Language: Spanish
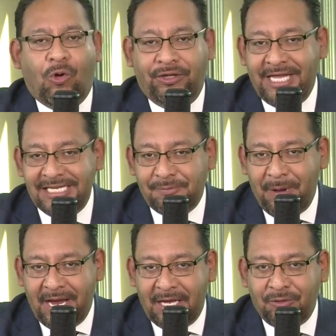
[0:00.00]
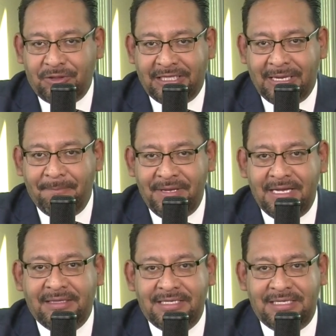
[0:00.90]
despegándote
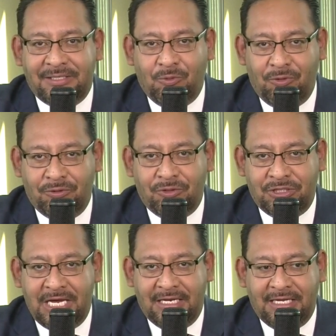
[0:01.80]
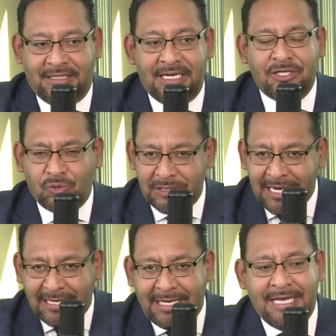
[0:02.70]
también de ese seguro social que tienes. O es
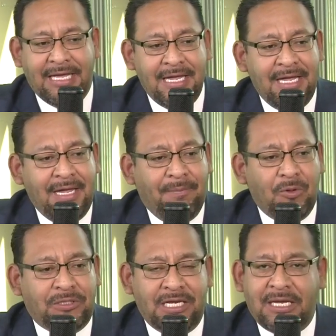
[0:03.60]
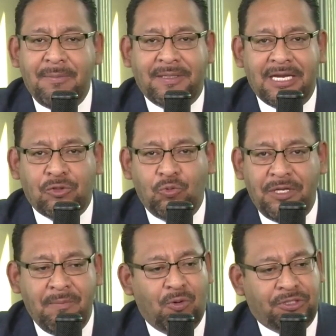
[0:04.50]
aquí, me gustaría que mandaras un
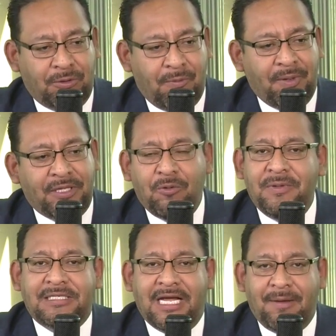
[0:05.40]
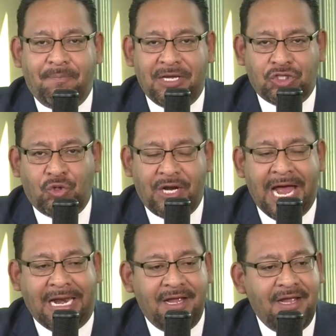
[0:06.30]
inbox, te voy a mandar un mensaje
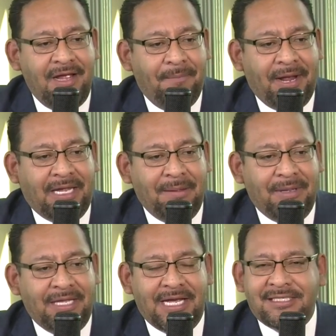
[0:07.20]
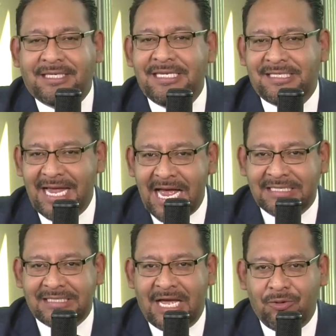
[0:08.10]
personal para que me digas quizás a